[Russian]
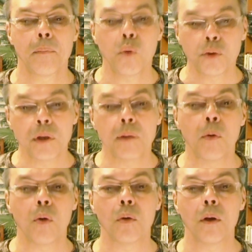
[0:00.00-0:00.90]
Путь к
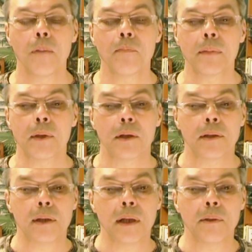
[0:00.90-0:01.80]
Богу.
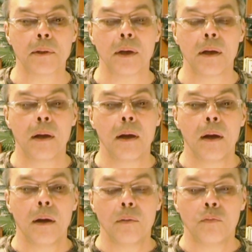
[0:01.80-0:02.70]
Значит, следовательно,
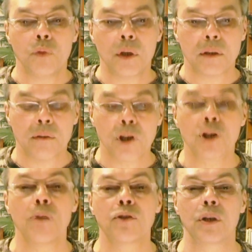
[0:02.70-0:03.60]
не
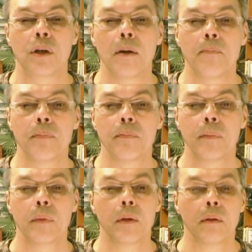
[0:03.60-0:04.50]
совершивший
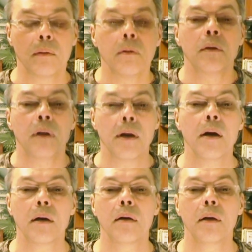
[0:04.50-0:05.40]

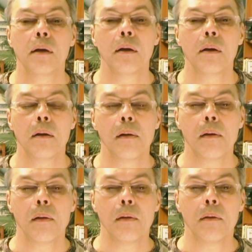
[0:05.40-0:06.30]
грех
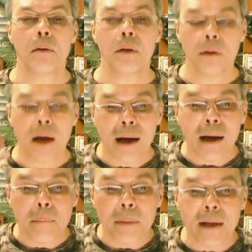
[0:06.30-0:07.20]
и не
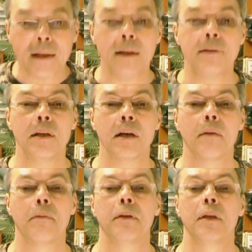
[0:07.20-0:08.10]

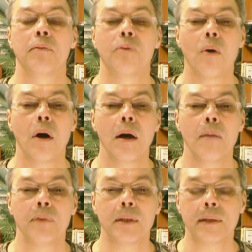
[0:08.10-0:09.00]
проанализировав его,
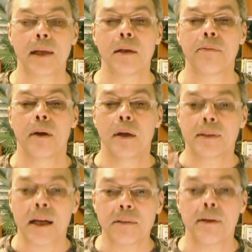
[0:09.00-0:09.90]
не сделав
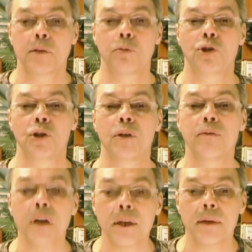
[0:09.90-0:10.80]
соответствующих
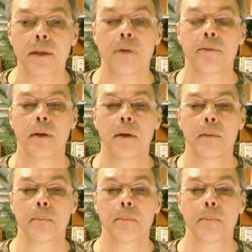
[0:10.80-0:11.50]
выводов –